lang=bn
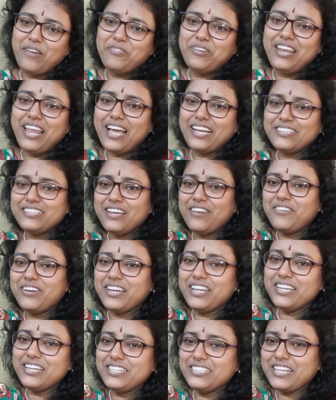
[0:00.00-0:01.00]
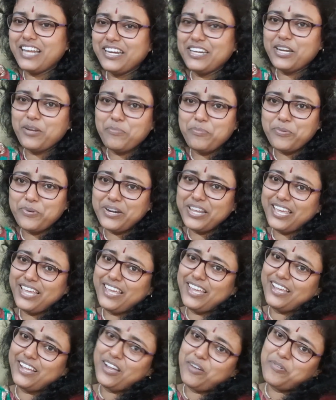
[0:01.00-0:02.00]
কেমন লাগছে আমাকে শাড়িটা
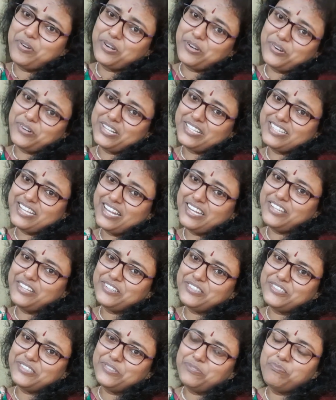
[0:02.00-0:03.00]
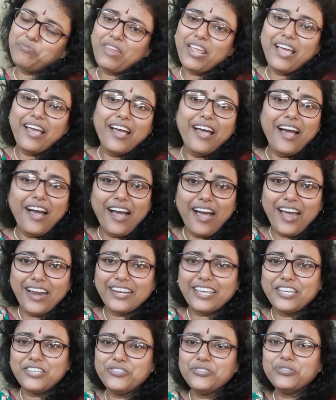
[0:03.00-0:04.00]
পরে কমেন্ট করে জানিও
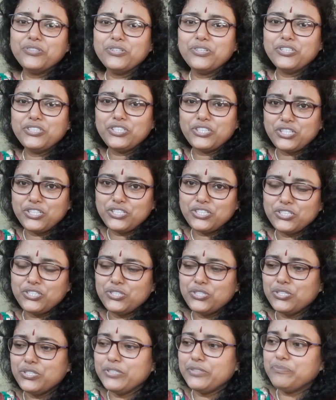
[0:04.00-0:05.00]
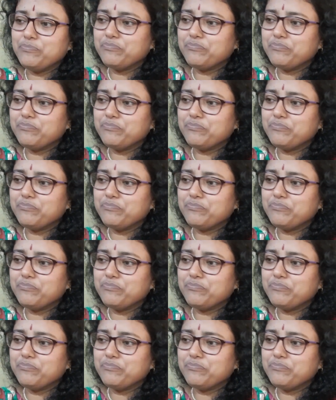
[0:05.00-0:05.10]
আর কিছু ছোট ছোট